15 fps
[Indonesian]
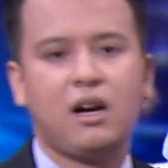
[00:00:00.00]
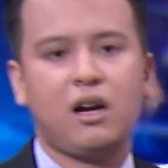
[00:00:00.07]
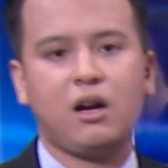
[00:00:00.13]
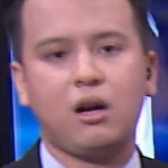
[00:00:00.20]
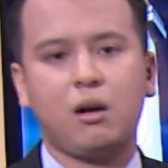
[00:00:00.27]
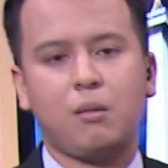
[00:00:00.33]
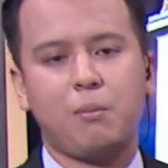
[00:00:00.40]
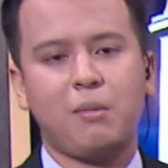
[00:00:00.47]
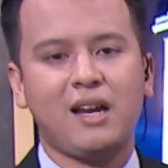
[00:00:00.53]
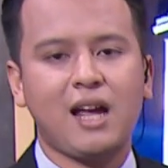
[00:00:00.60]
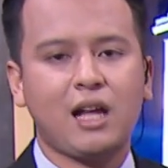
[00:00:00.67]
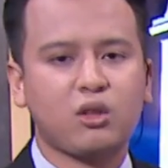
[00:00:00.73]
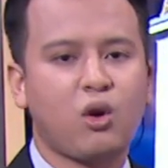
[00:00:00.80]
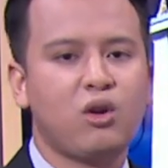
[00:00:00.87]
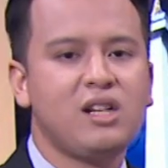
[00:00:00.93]
uh,
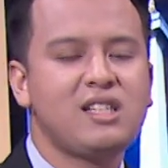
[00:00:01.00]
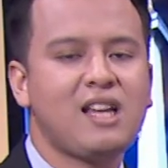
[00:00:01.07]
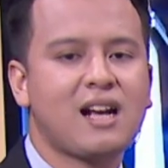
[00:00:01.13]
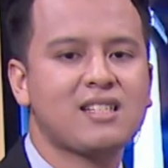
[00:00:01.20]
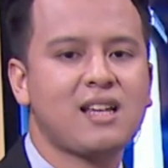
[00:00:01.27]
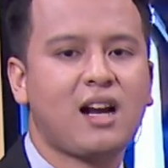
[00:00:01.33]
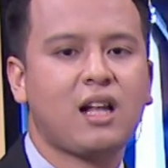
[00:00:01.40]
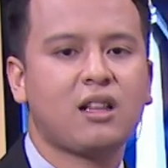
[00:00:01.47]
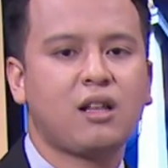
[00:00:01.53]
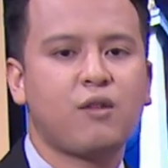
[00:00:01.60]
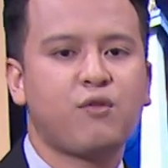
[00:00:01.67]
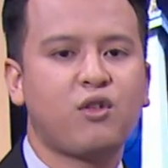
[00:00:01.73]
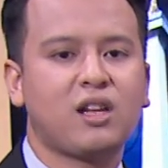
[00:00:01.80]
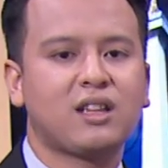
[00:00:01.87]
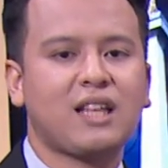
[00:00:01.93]
melihat kondisi yang sangat
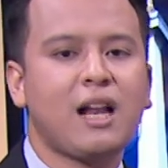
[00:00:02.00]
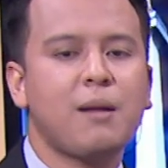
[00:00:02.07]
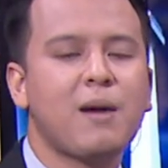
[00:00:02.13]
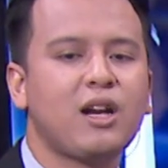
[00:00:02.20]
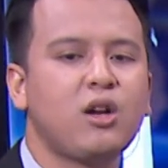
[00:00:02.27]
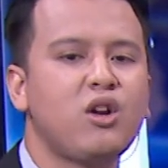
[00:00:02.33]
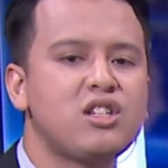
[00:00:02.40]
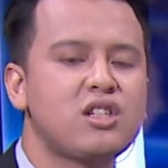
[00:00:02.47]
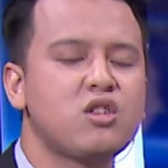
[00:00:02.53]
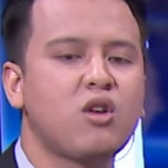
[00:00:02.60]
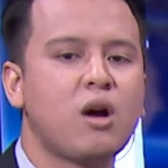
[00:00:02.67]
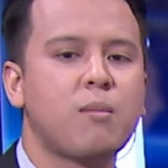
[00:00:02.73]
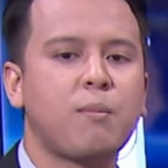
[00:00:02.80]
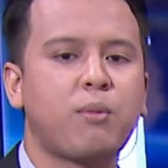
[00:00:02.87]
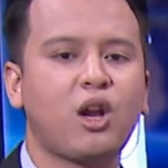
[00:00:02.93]
volatile, Bank Indonesia
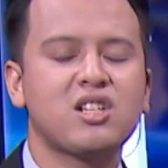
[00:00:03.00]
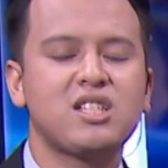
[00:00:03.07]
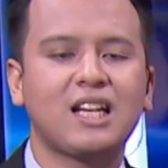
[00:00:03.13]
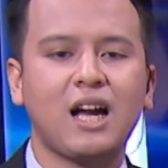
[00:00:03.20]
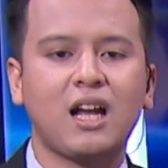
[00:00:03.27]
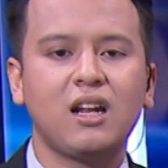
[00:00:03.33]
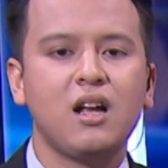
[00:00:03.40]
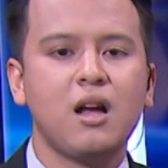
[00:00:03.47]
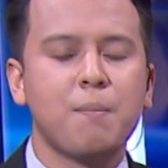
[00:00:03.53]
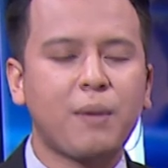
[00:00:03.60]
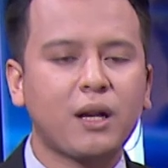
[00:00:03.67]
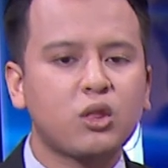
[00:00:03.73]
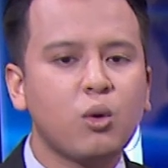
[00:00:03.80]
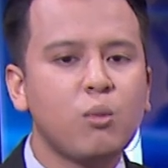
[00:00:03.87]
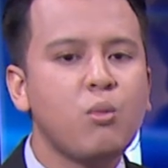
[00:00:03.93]
juga memproyeksikan
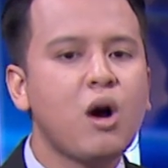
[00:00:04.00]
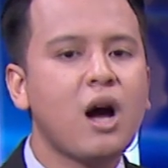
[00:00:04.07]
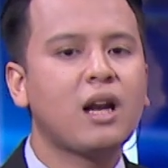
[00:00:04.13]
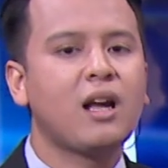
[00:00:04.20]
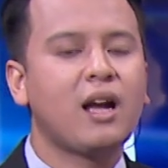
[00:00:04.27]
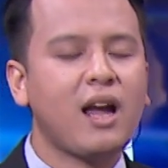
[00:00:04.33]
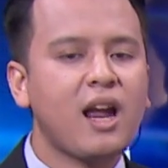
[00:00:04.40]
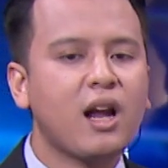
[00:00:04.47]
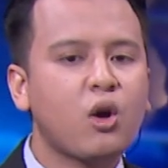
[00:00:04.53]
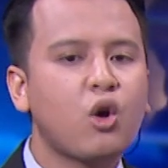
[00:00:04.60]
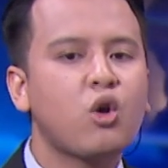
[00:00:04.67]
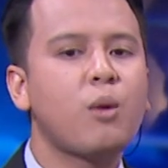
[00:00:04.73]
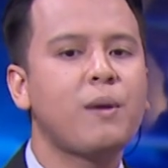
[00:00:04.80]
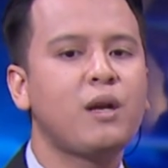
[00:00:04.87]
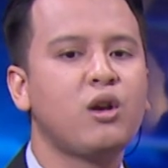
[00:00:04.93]
pertumbuhan
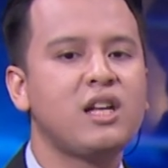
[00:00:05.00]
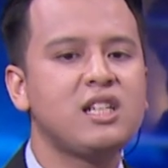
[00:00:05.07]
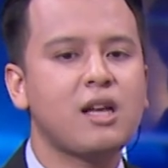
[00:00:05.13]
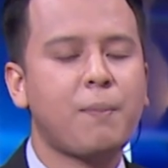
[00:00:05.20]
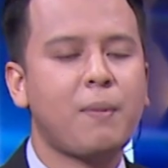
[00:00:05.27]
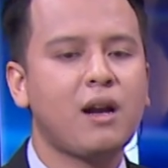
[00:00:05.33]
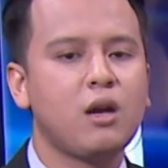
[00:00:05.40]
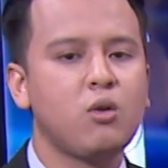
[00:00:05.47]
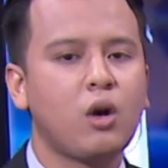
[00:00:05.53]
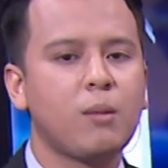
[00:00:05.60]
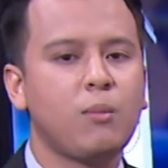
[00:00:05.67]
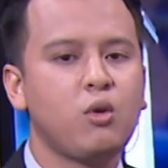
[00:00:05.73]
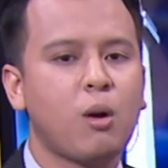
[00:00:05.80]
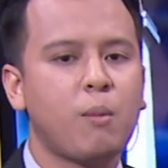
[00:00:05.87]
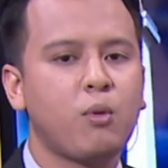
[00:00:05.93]
ekonomi Indonesia pada
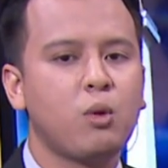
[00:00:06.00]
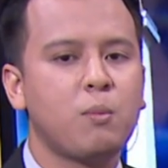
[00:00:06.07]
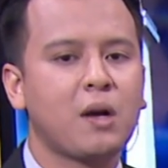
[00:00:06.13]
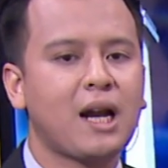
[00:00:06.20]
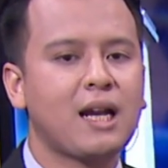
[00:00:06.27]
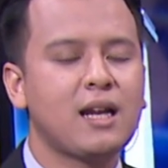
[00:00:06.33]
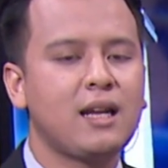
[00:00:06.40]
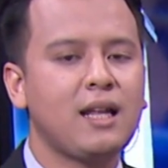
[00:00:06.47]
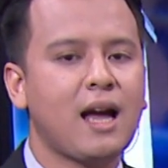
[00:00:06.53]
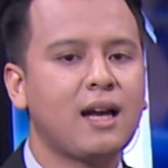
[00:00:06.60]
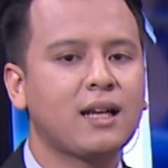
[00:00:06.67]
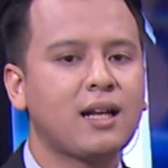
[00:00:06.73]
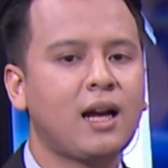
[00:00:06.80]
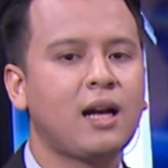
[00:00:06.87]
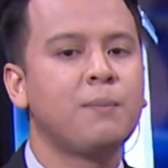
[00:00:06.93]
2020 berada di
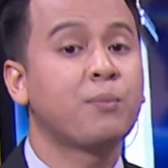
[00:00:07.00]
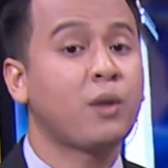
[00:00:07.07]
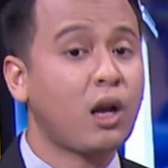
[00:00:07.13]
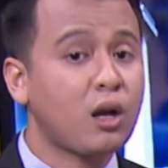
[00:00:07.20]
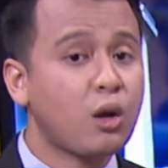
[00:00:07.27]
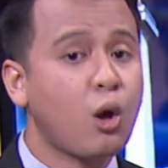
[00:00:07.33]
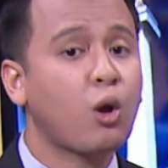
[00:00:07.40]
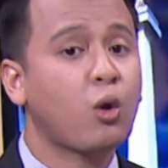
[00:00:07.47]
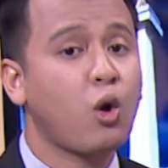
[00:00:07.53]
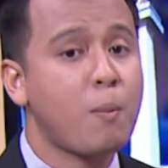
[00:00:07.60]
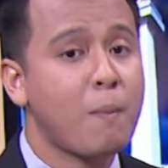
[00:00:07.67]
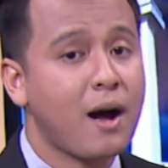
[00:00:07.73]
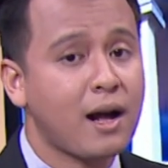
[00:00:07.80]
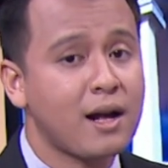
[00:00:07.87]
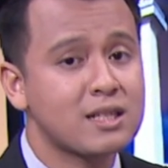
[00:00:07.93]
angka 0,9
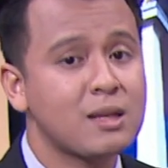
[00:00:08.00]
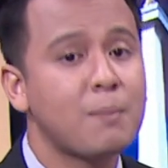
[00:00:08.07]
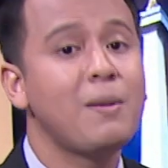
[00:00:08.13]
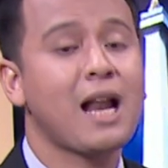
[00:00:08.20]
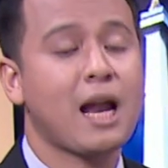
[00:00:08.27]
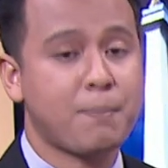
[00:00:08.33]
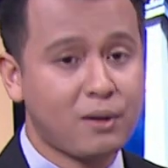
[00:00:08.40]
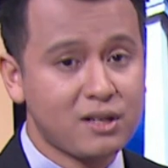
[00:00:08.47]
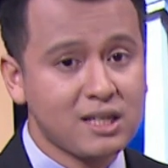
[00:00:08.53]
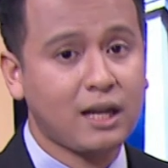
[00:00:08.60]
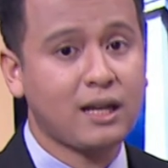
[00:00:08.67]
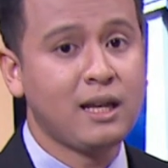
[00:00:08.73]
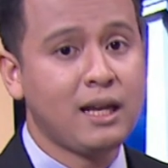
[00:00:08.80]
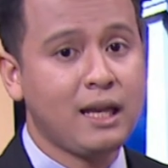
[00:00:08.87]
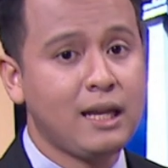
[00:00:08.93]

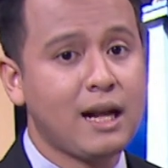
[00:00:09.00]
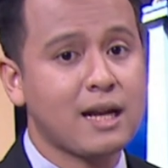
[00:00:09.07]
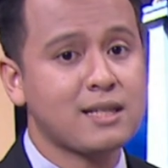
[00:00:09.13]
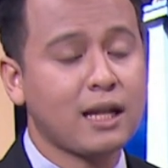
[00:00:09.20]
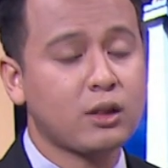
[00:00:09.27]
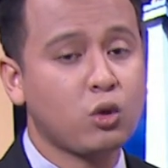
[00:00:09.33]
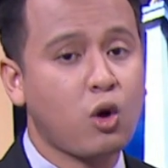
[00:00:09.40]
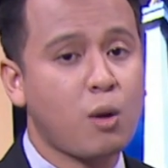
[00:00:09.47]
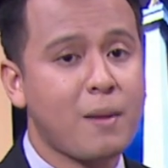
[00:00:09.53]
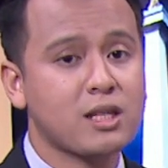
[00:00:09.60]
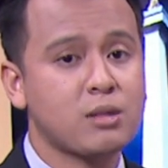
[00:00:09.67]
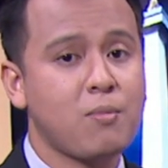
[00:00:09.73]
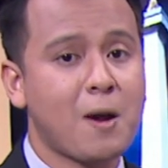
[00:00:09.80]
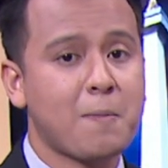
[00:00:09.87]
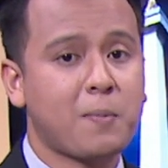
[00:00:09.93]
persen hingga 1,9
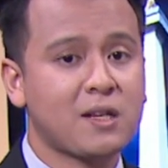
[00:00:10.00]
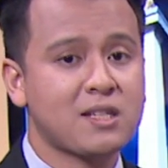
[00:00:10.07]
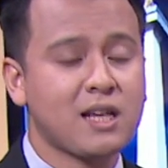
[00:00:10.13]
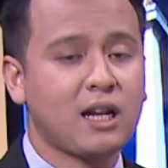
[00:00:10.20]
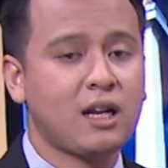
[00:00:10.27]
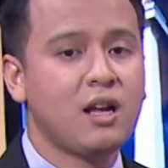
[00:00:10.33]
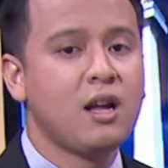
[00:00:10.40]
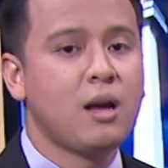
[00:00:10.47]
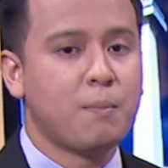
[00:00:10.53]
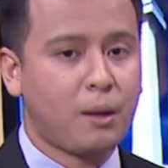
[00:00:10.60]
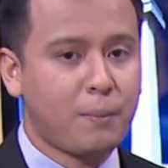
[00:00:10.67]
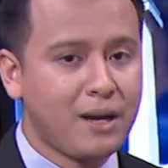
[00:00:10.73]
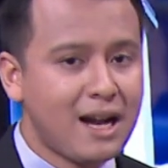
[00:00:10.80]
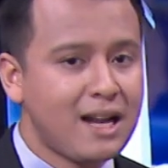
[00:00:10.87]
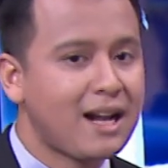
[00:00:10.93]
persen.
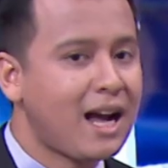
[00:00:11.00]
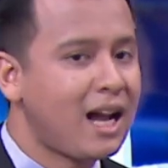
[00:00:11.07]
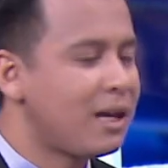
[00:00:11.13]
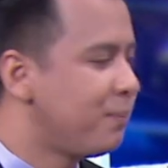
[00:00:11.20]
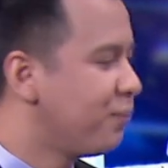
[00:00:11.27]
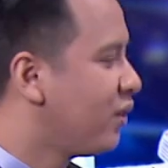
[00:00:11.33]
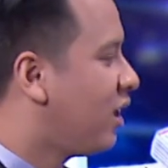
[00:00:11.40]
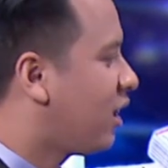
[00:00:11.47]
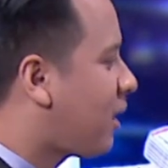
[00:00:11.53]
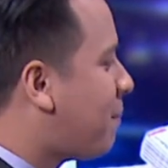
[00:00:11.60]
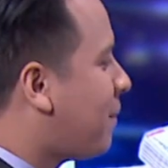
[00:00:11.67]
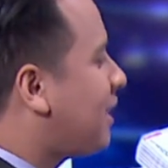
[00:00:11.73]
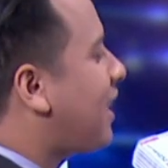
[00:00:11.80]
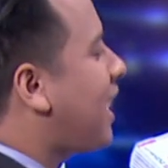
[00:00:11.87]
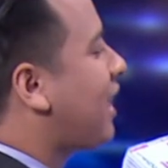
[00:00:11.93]
Berbeda dengan
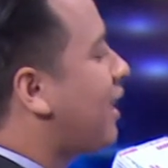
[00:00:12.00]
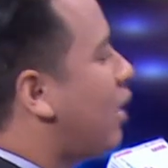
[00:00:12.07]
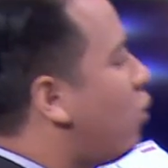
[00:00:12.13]
Kementerian